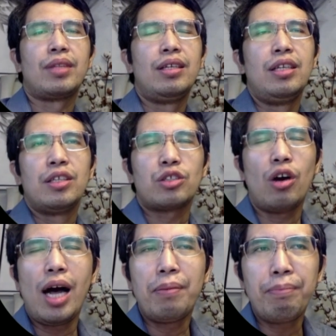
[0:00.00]
So
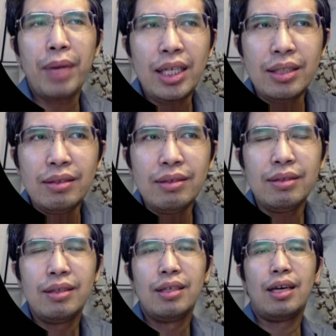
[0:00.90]
ang main
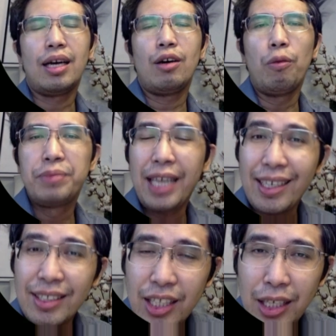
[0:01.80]
uh,
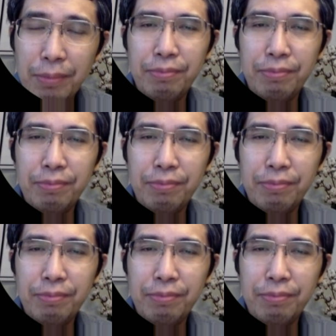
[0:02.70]
objective